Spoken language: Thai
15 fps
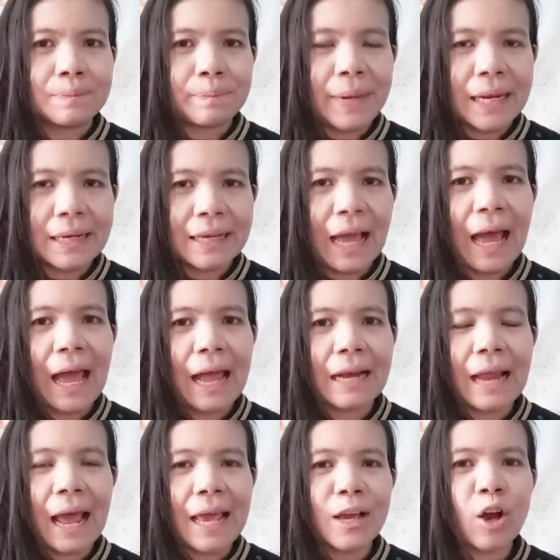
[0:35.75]
เป็นการ
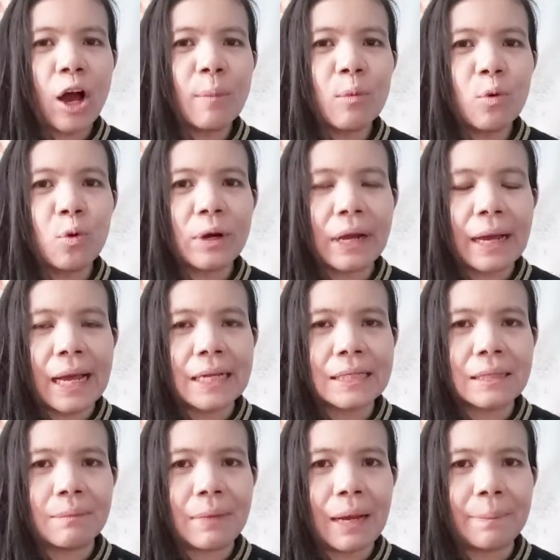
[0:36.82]
ให้ข้อมูลนะคะ
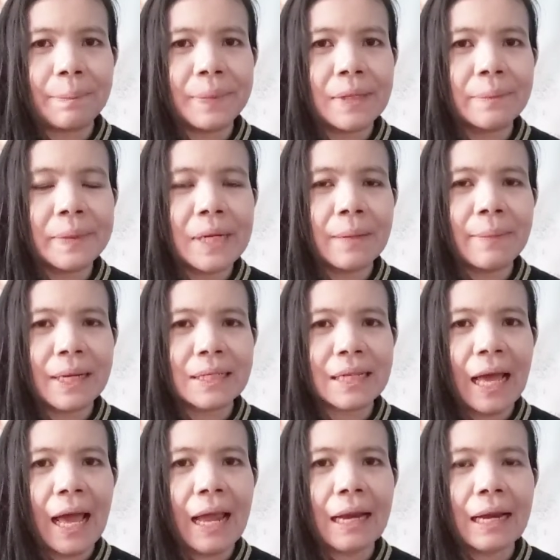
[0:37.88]
สำหรับเพื่อนๆบาง
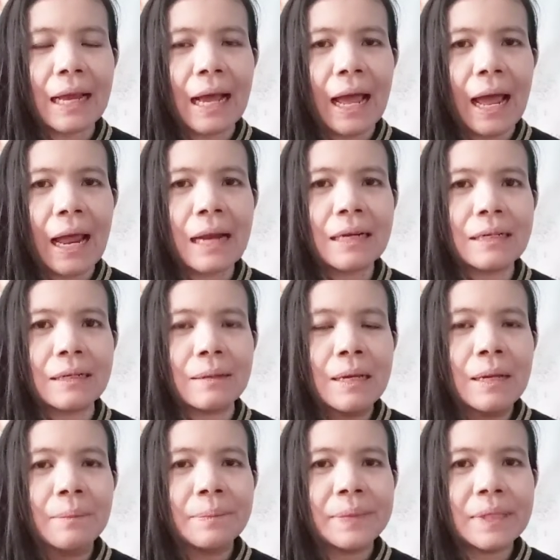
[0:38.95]
ท่านนะคะ หรือ
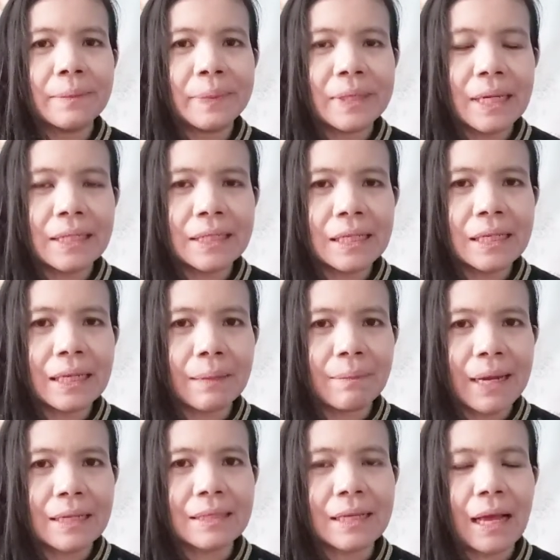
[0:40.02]
เพื่อนๆที่
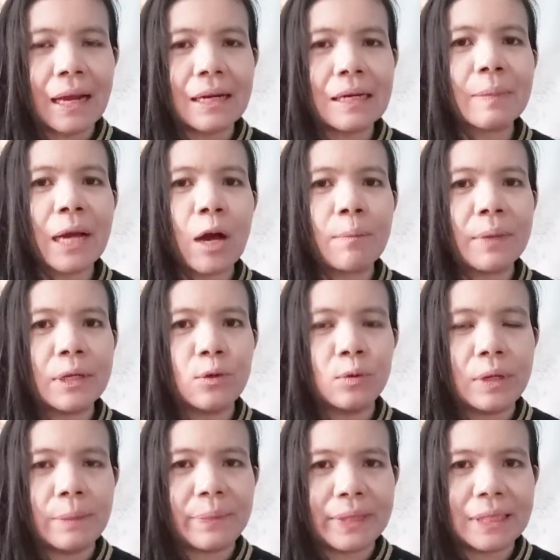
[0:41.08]
กำลังจะเริ่มเข้ามาอ
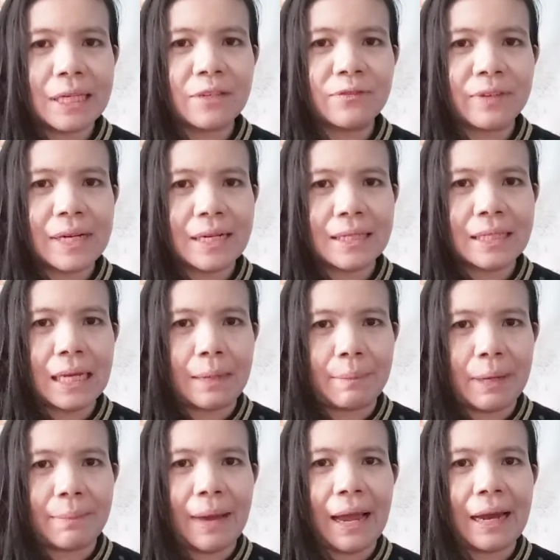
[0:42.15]
ยู่ในประเทศฝรั่งเศส
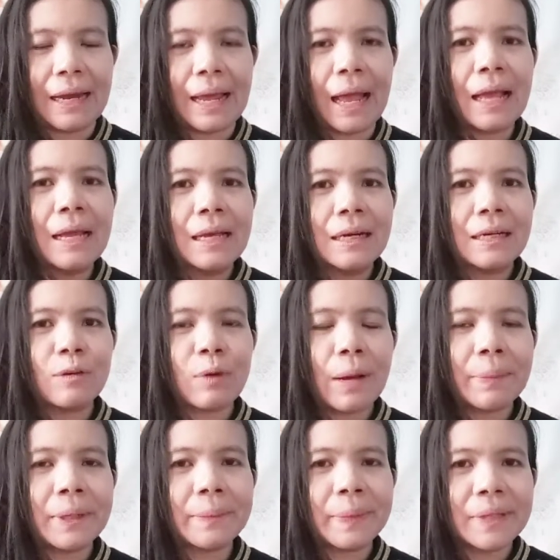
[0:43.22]
ใหม่ ๆเนี่ยหรือว่า
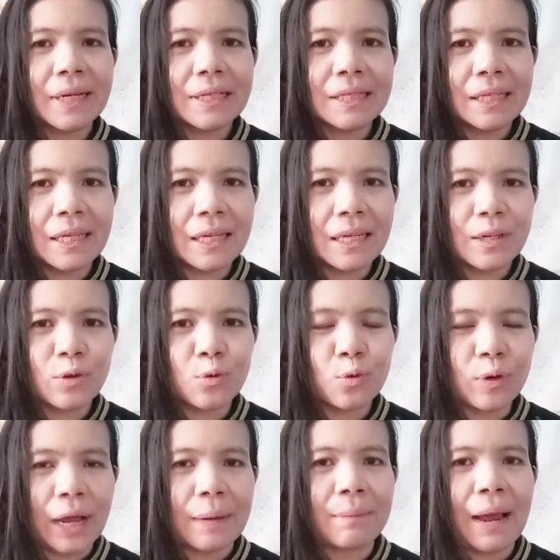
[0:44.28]
เพื่อน ๆที่อยู่
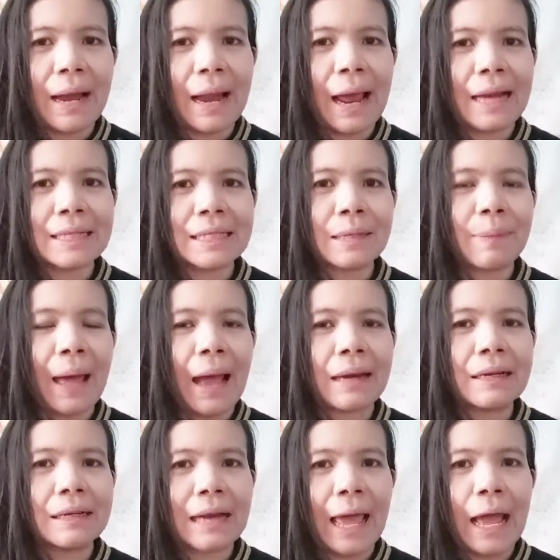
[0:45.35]
กันมานานสักพัก
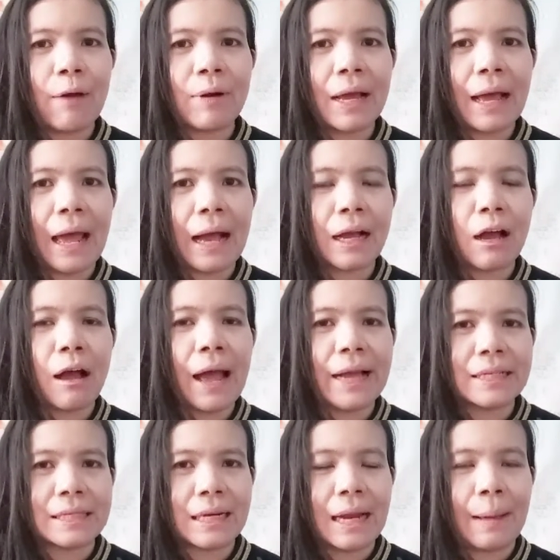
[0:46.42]
หนึ่งแล้วนะคะ ก็
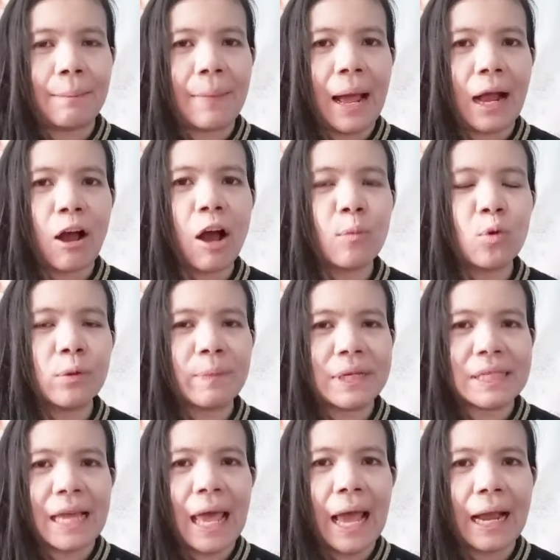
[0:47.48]
อาจจะนำมาข้อมูล
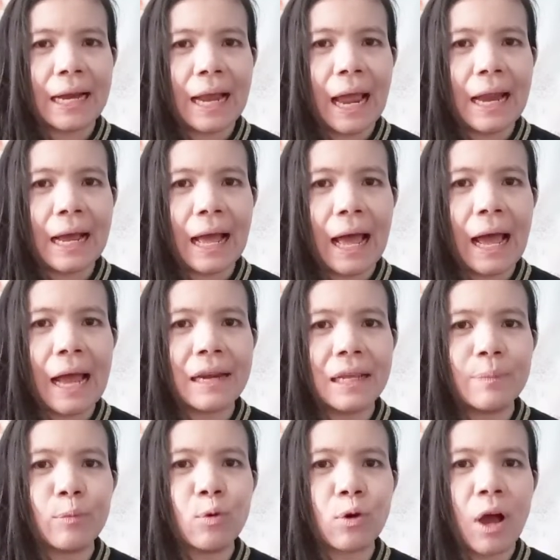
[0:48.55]
มาแชร์กันได้นะคะ อัน
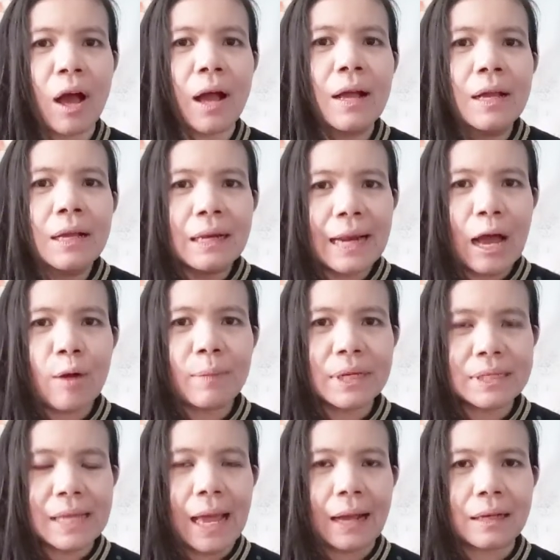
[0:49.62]
นี้ปูก็เล่ามา
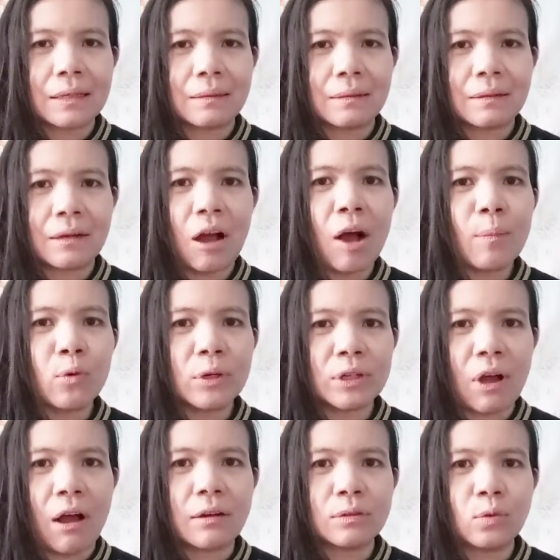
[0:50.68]
จากข้อมูล
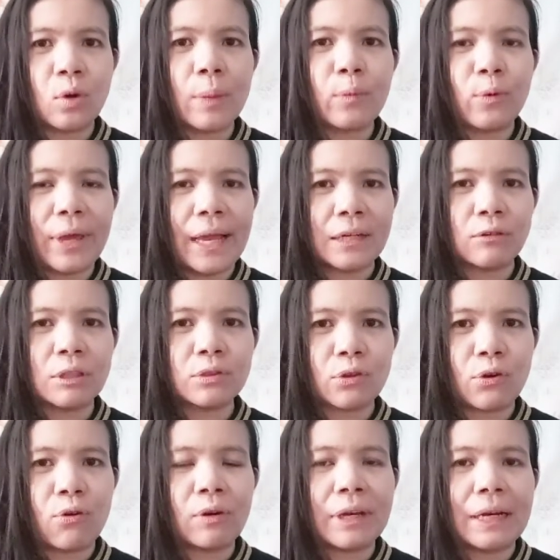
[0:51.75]
ของตัวปูเองโดยต
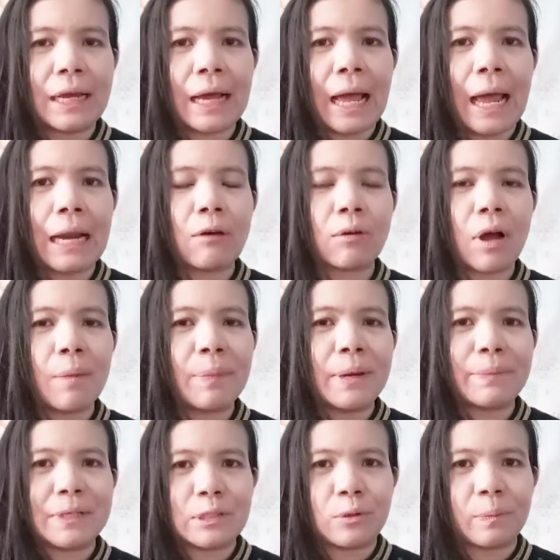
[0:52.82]
รงเลยนะคะแล้วก็เป็น
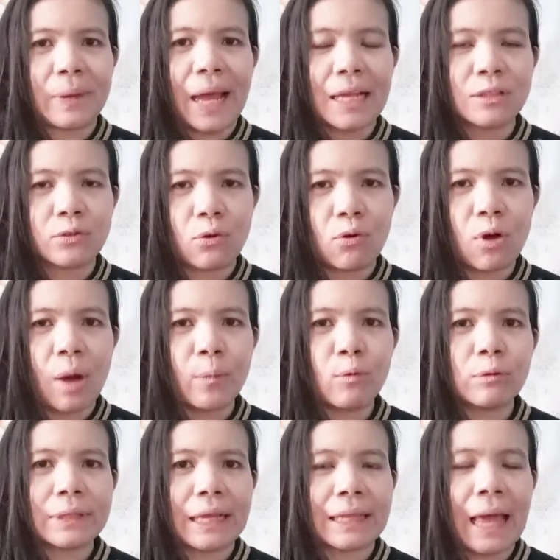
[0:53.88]
ประสบการณ์ตรงของ
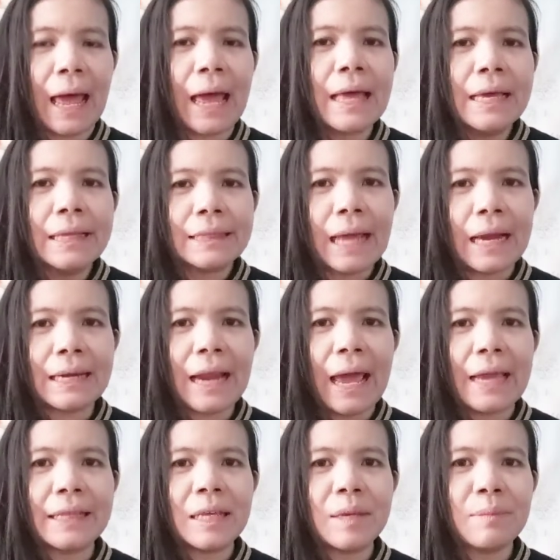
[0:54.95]
ปู แต่ถ้าท่านไหน
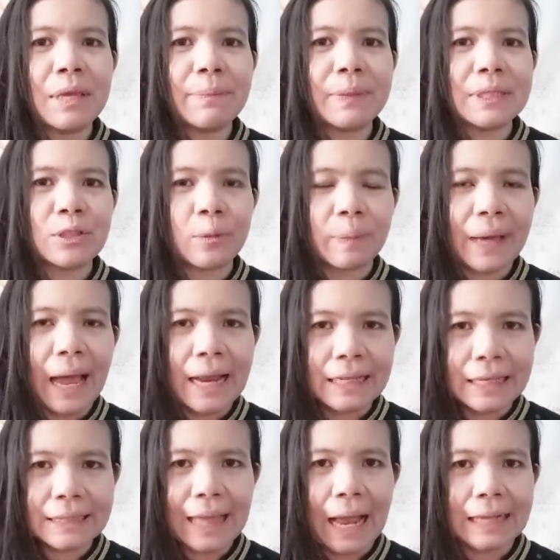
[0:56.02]
ที่มีประสบการณ์
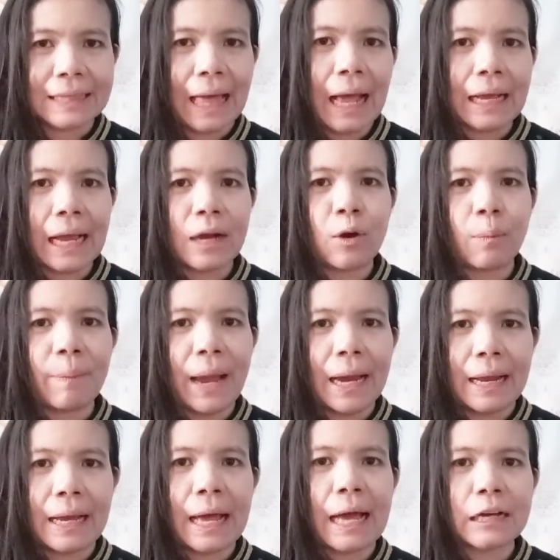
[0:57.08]
ที่แตกต่างกันออกไป
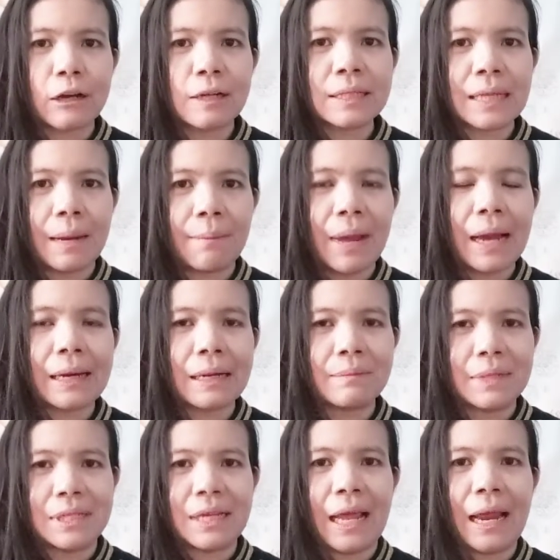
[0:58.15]
นะคะ ก็สามารถ
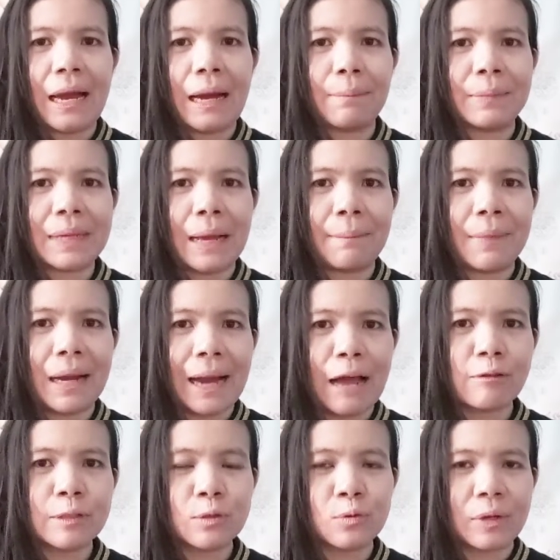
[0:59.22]
นำมาแชร์นำมา
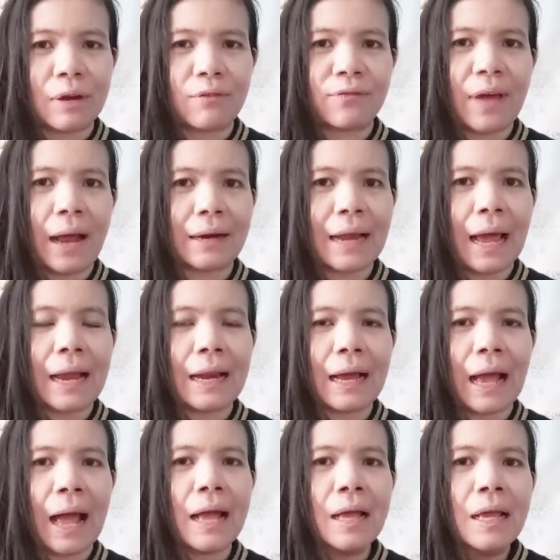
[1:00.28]
เล่าสู่กันฟังได้นะ
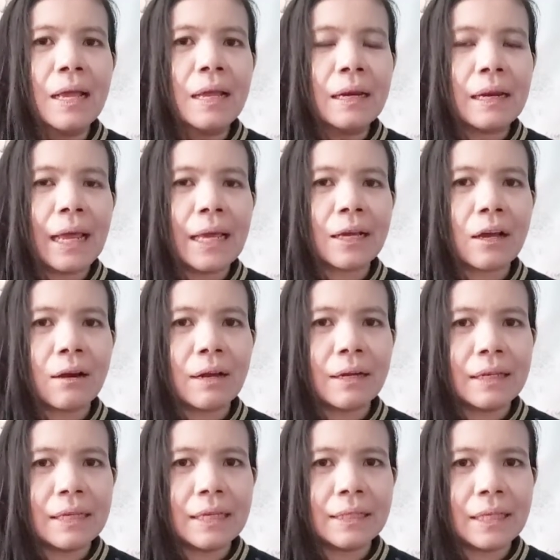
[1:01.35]
คะ ในกร
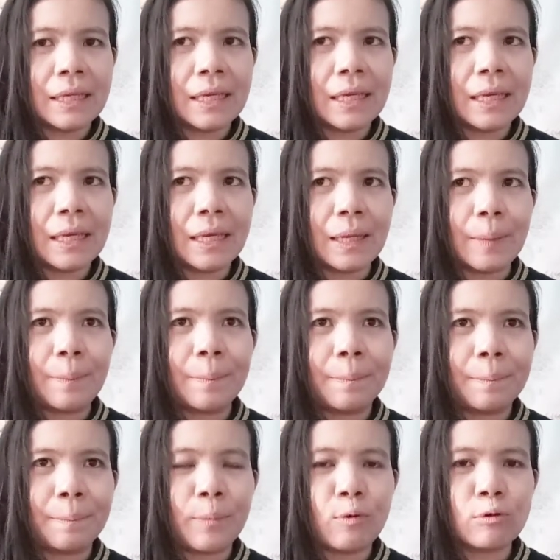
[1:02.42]
ณีที่
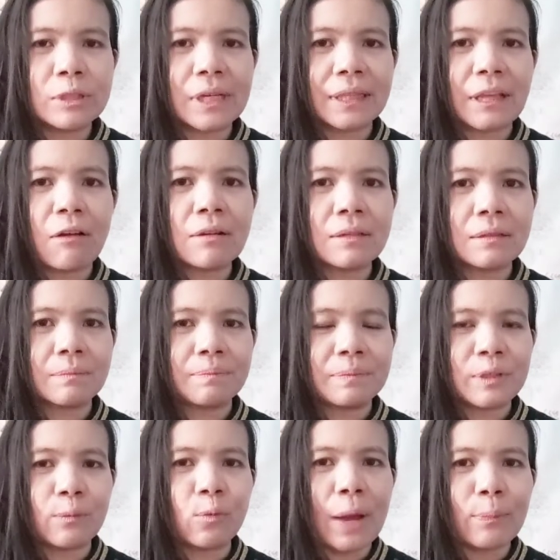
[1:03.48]
ปูจะต้อง
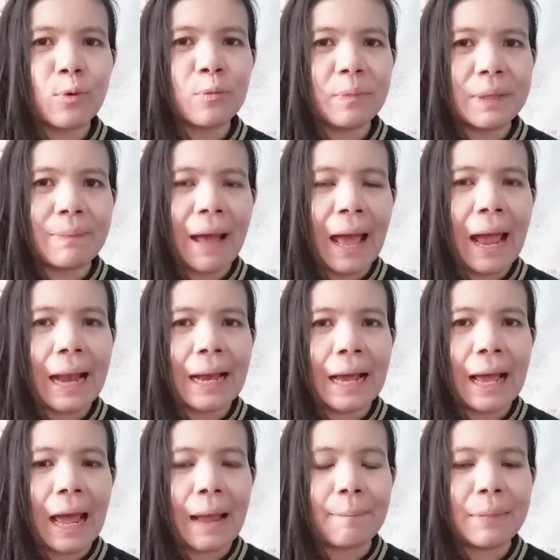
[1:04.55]
สมมติว่าปูมีบ้าน
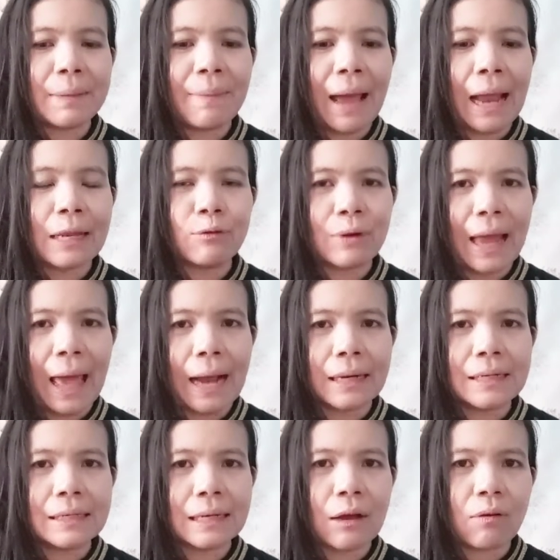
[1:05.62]
นะคะมีบ้านอยู่หลัง
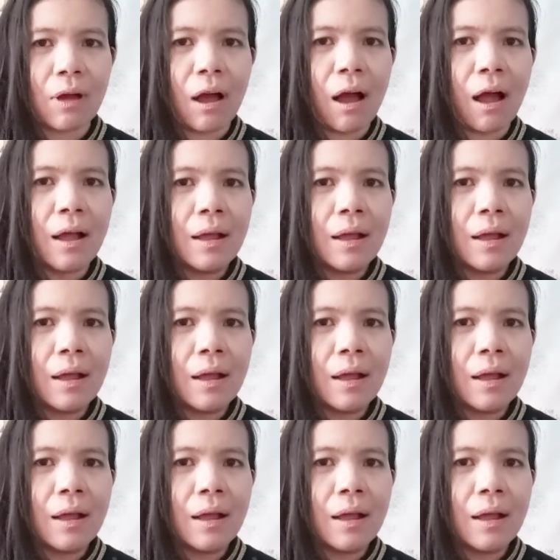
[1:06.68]
นึงแล้วก็